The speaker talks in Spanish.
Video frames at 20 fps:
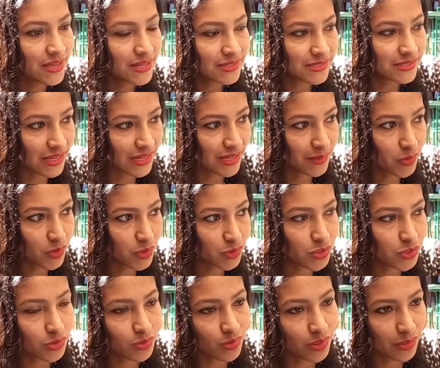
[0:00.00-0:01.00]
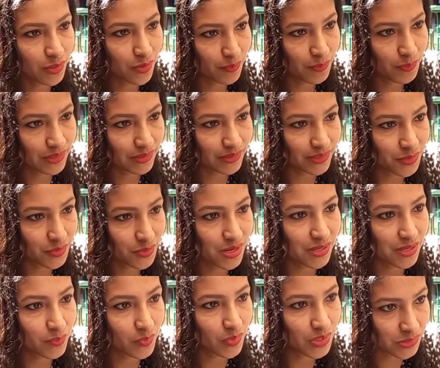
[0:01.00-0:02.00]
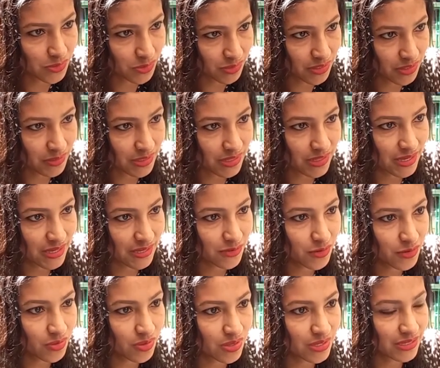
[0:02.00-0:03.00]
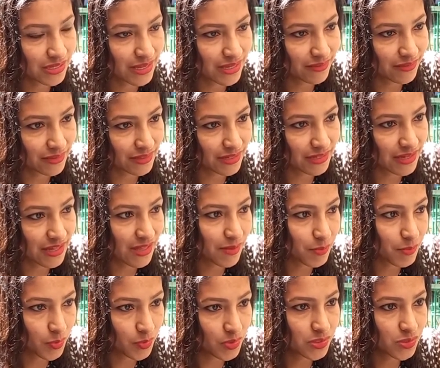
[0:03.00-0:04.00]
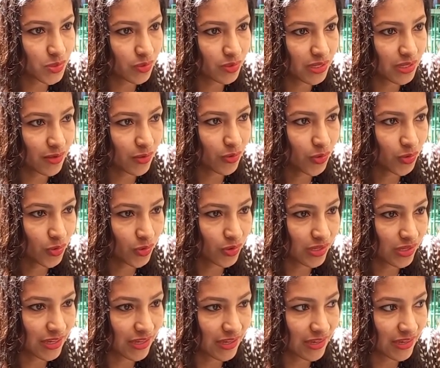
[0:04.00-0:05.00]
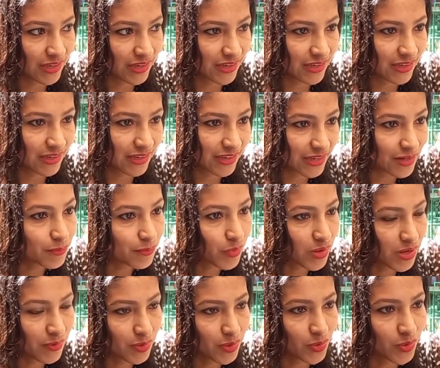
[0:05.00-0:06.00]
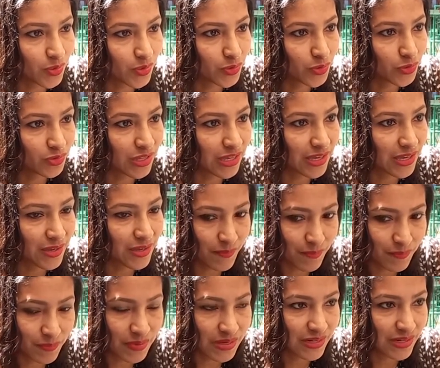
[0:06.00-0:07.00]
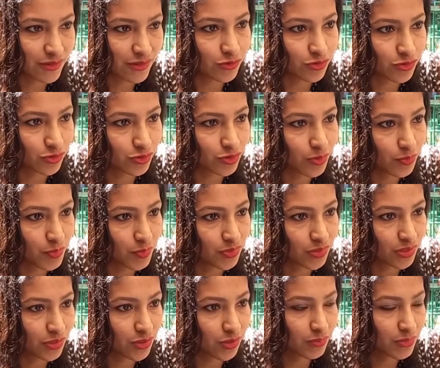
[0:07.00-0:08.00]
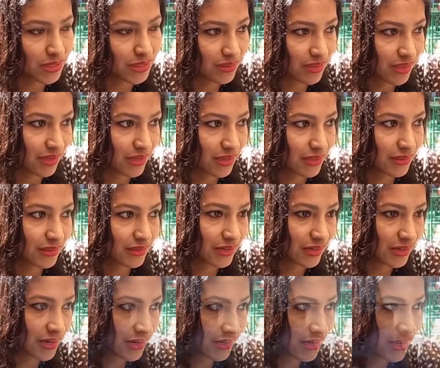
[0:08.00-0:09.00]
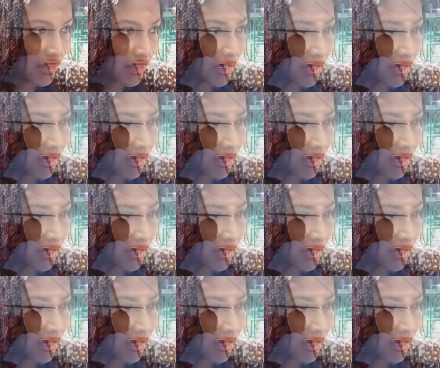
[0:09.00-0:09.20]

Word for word: salimos nosotros a compartir un almuerzo navideño y la entrega de provisiones o lo que el pueblo nos dé para nosotros posteriormente entregar.